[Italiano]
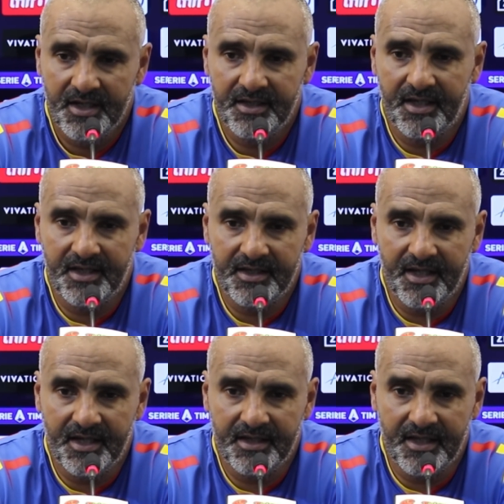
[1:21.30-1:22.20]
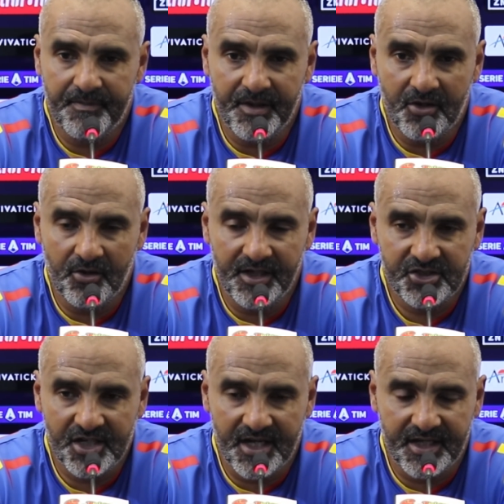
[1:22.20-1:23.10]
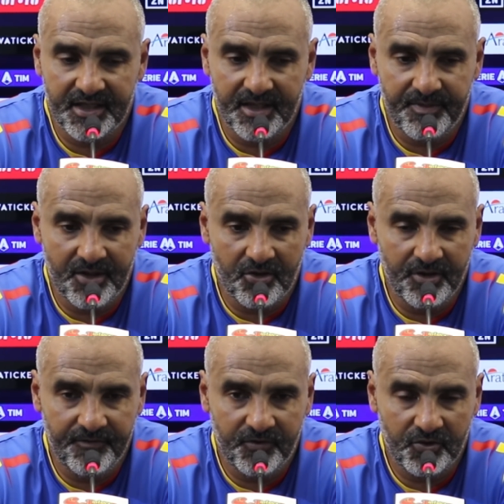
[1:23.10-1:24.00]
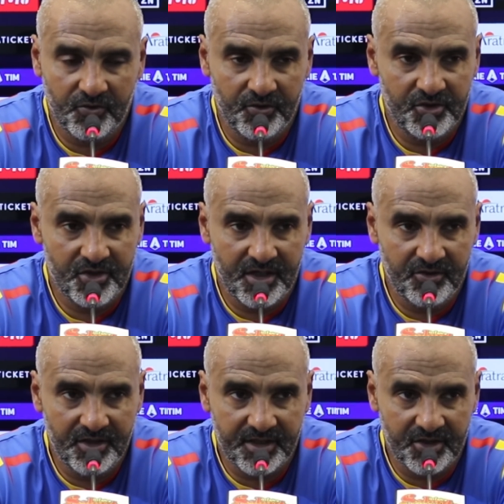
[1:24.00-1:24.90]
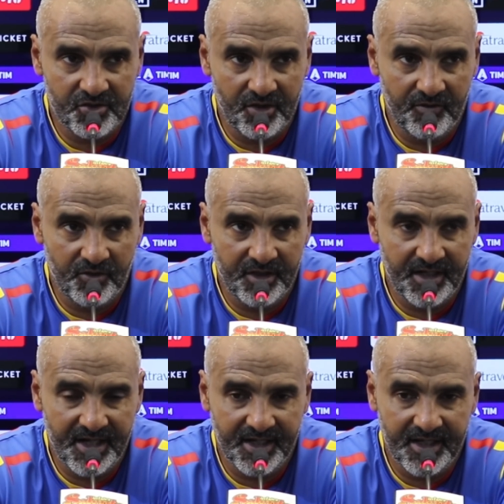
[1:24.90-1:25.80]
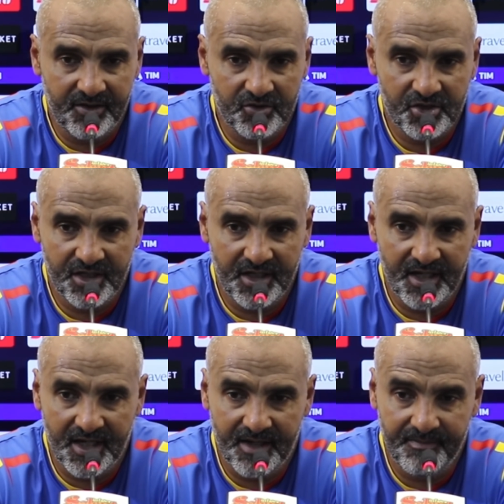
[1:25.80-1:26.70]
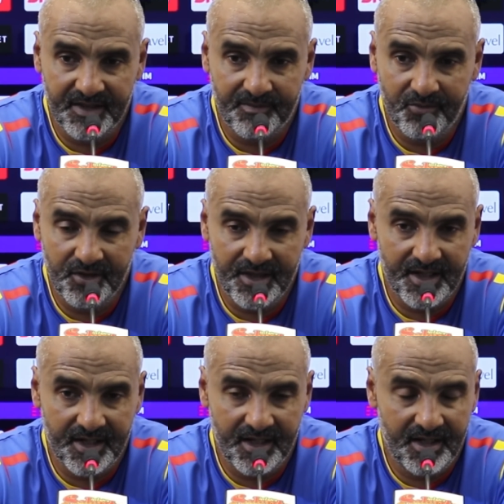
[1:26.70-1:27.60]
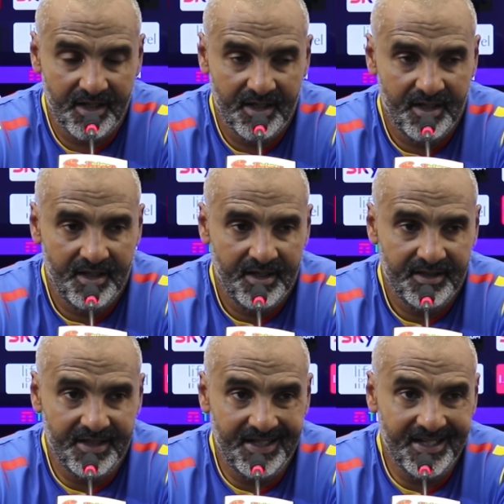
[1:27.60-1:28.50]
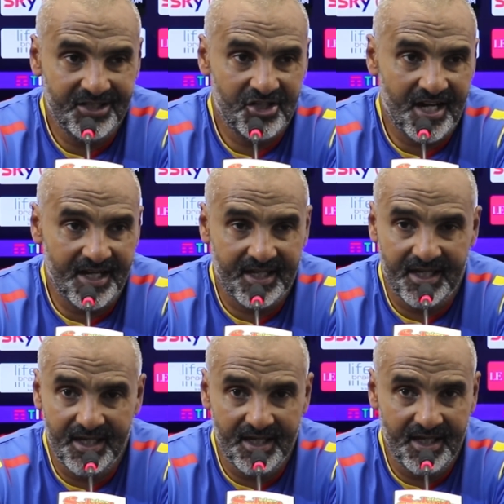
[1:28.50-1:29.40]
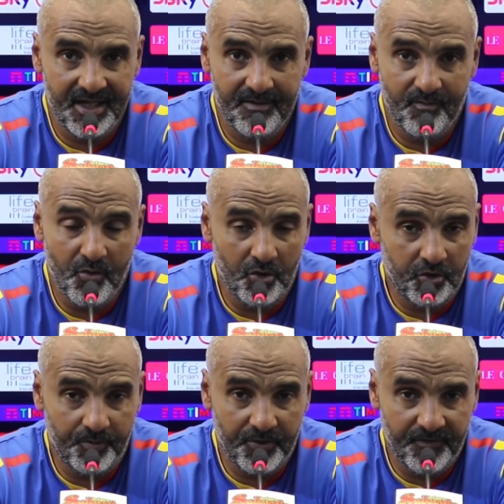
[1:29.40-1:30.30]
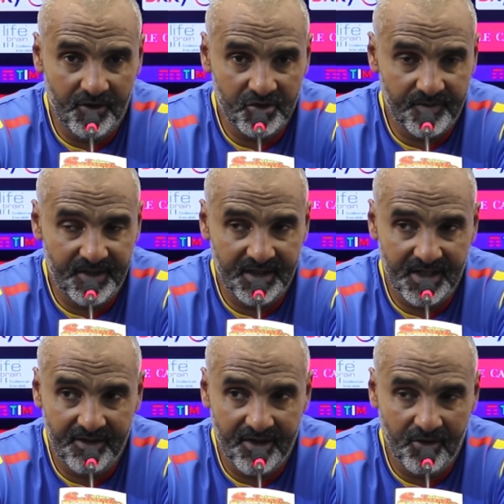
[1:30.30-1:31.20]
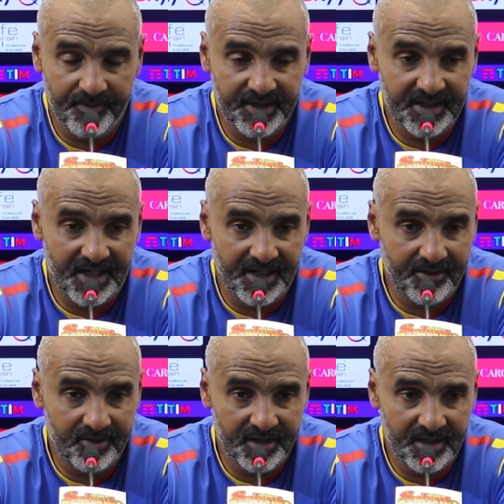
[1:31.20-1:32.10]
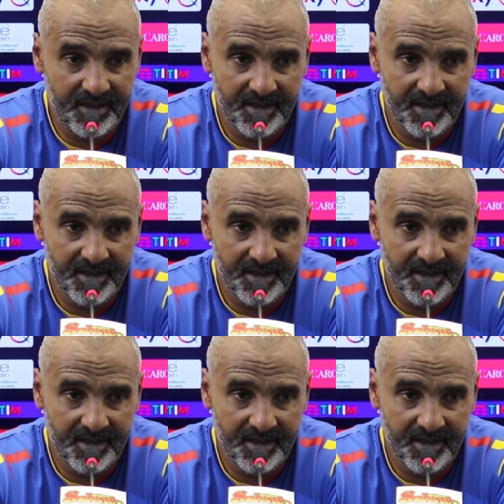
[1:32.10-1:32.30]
de, de, dei piccoli acciacchi e dei piccoli infortuni. Giocare ogni tre giorni vuol dire anche riuscire a metabolizzare degli acciacchi molto più velocemente a livello mentale, quindi